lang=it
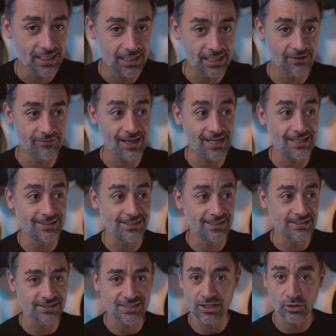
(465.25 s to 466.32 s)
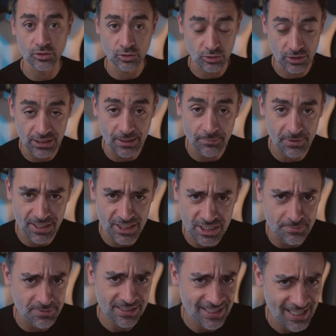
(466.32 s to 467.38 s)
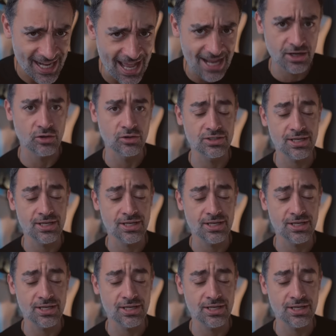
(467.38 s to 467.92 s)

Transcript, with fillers: i livelli di serotonina precipiteranno,